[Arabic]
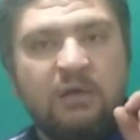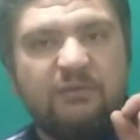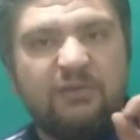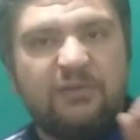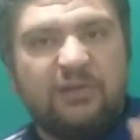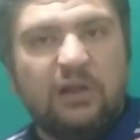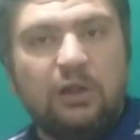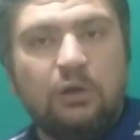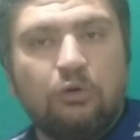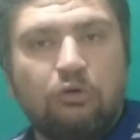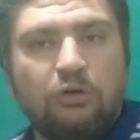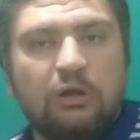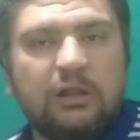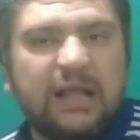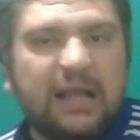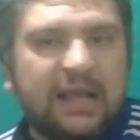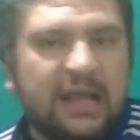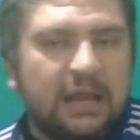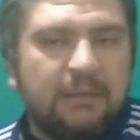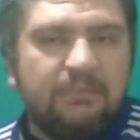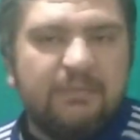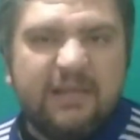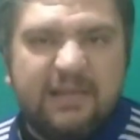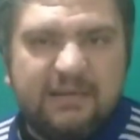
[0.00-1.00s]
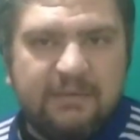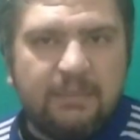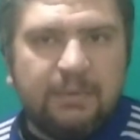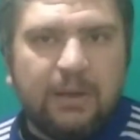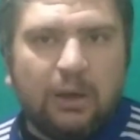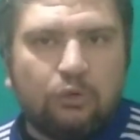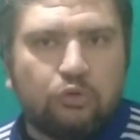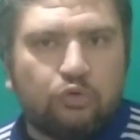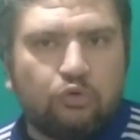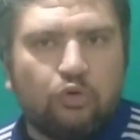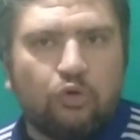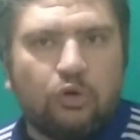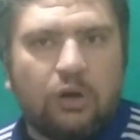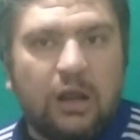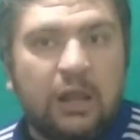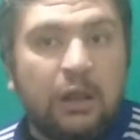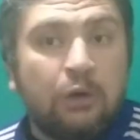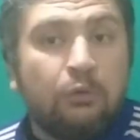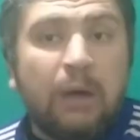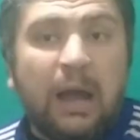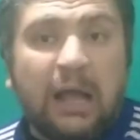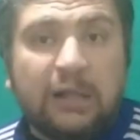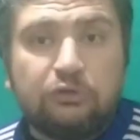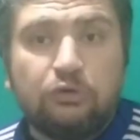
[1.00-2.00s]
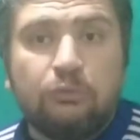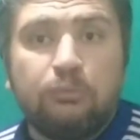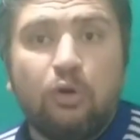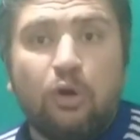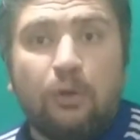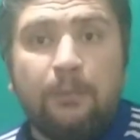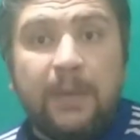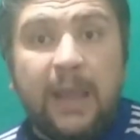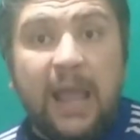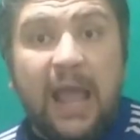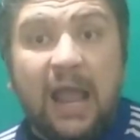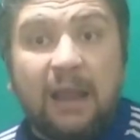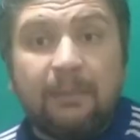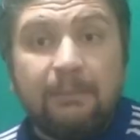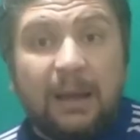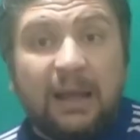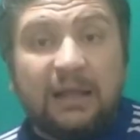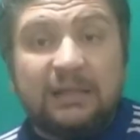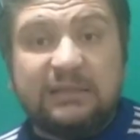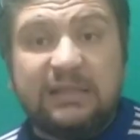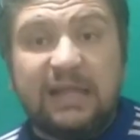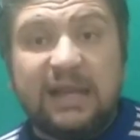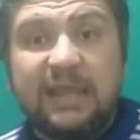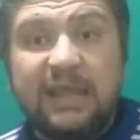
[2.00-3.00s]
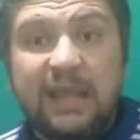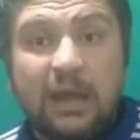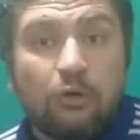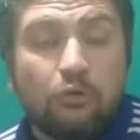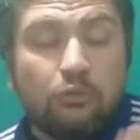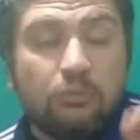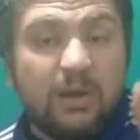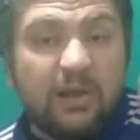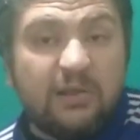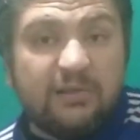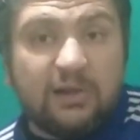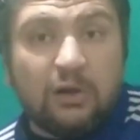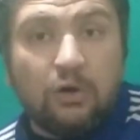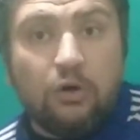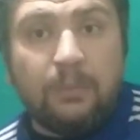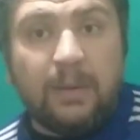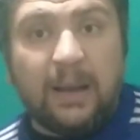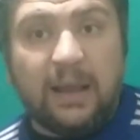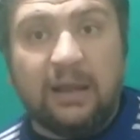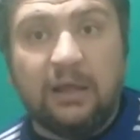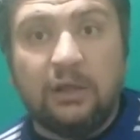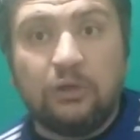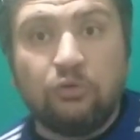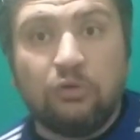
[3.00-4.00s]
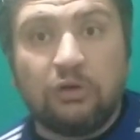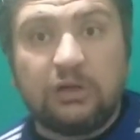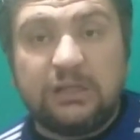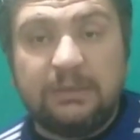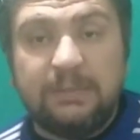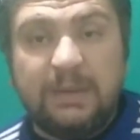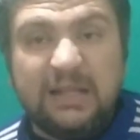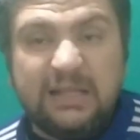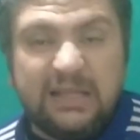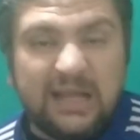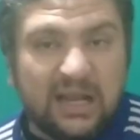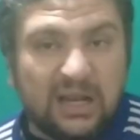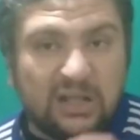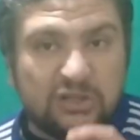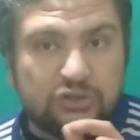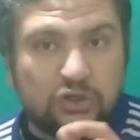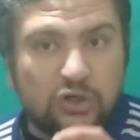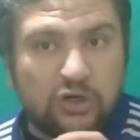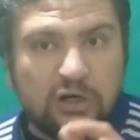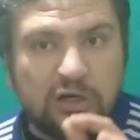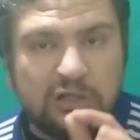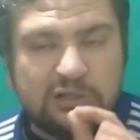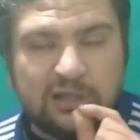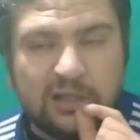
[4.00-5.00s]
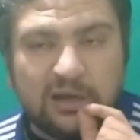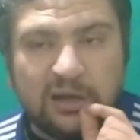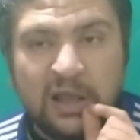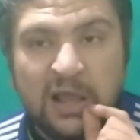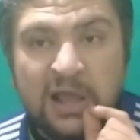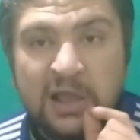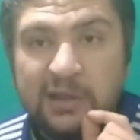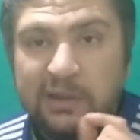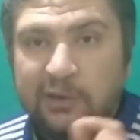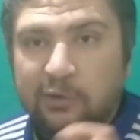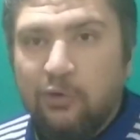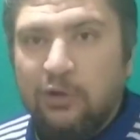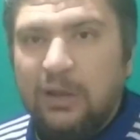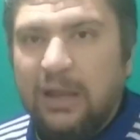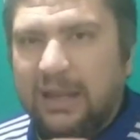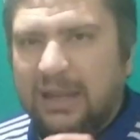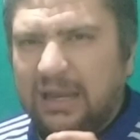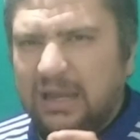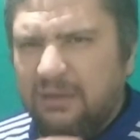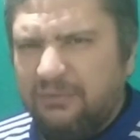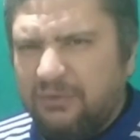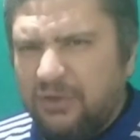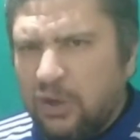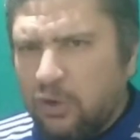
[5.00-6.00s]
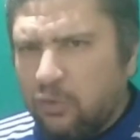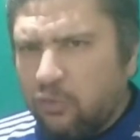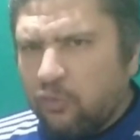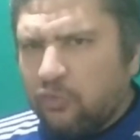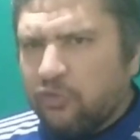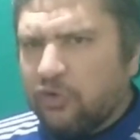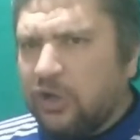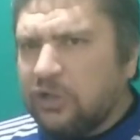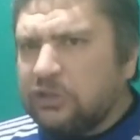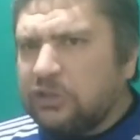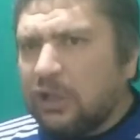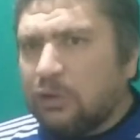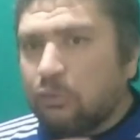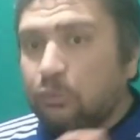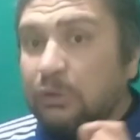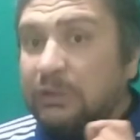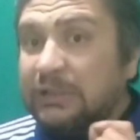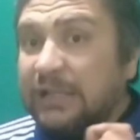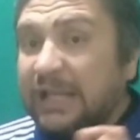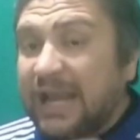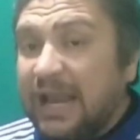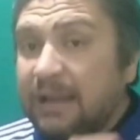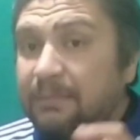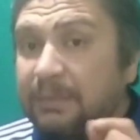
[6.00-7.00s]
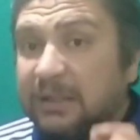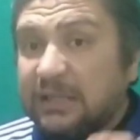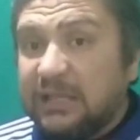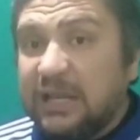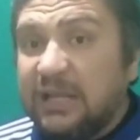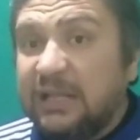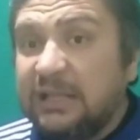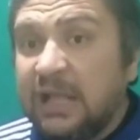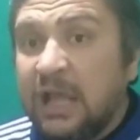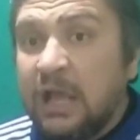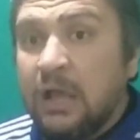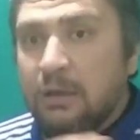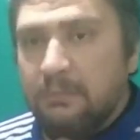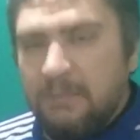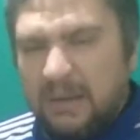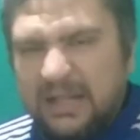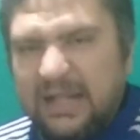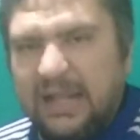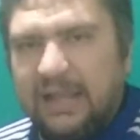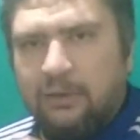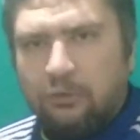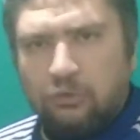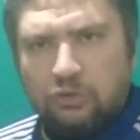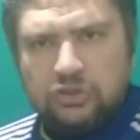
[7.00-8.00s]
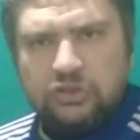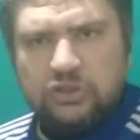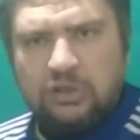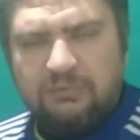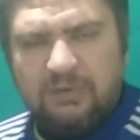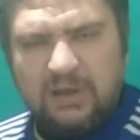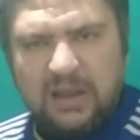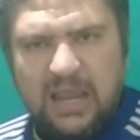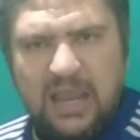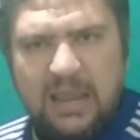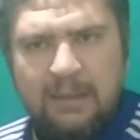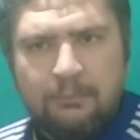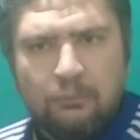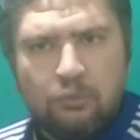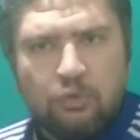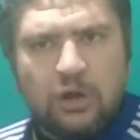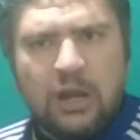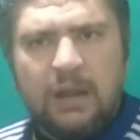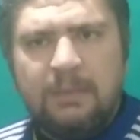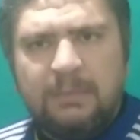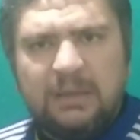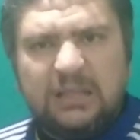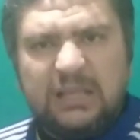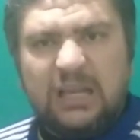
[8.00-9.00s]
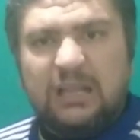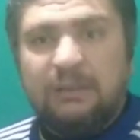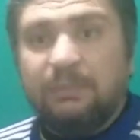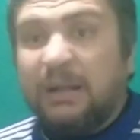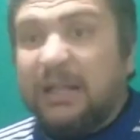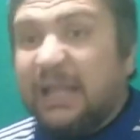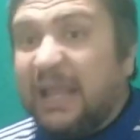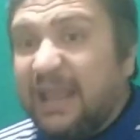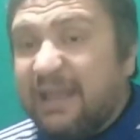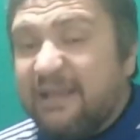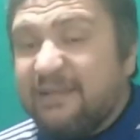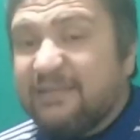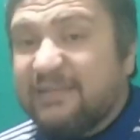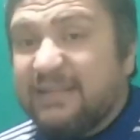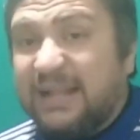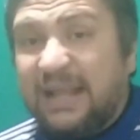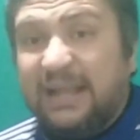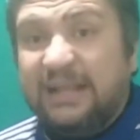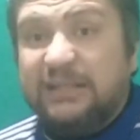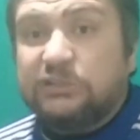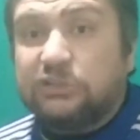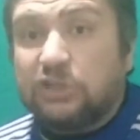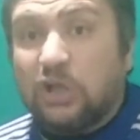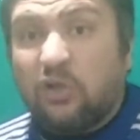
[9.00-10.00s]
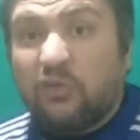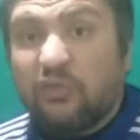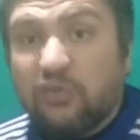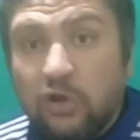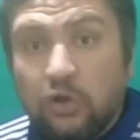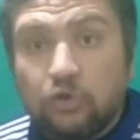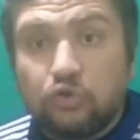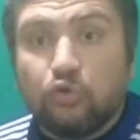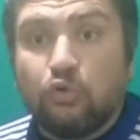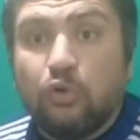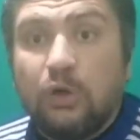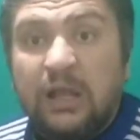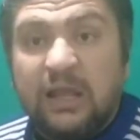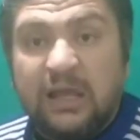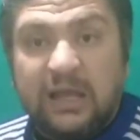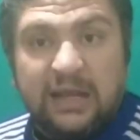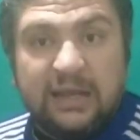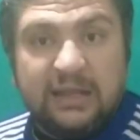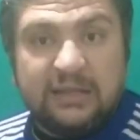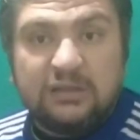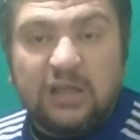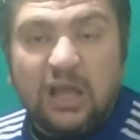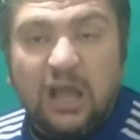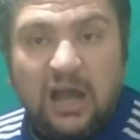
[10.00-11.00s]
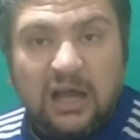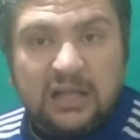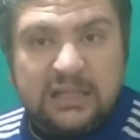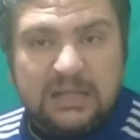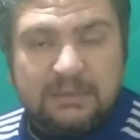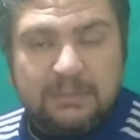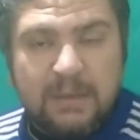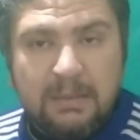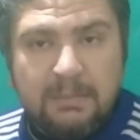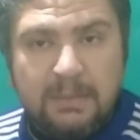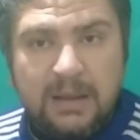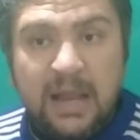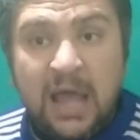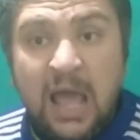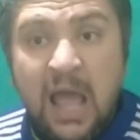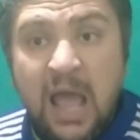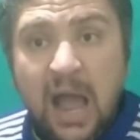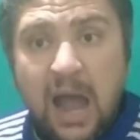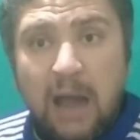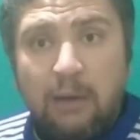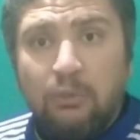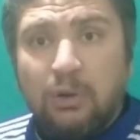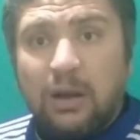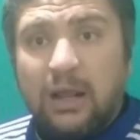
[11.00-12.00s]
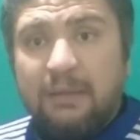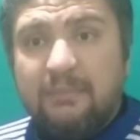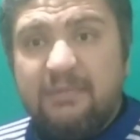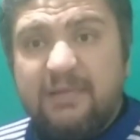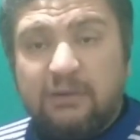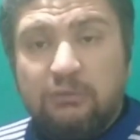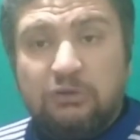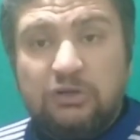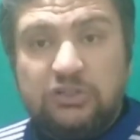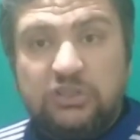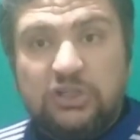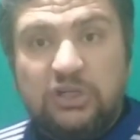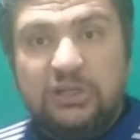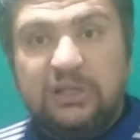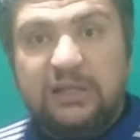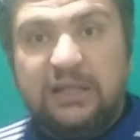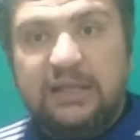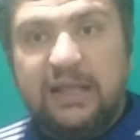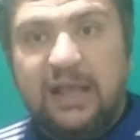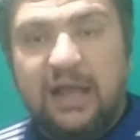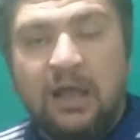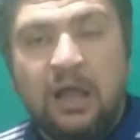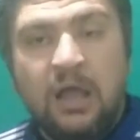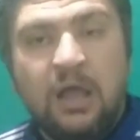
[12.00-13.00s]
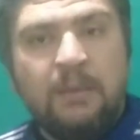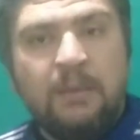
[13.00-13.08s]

في ظل كل ده كريم بنزيما بياخد كوره لوحده بيروح بيها هجمه عنتريه وبيصوب على ادوارد مندي علشان خاطر يقول لك ان في ناقوس خطر وان ريال مدريد بدا يخش في الجيم وريال مدريد بدا يستعيد شخصيته اللي كانت ضايعه تماما اول 25 دقيقه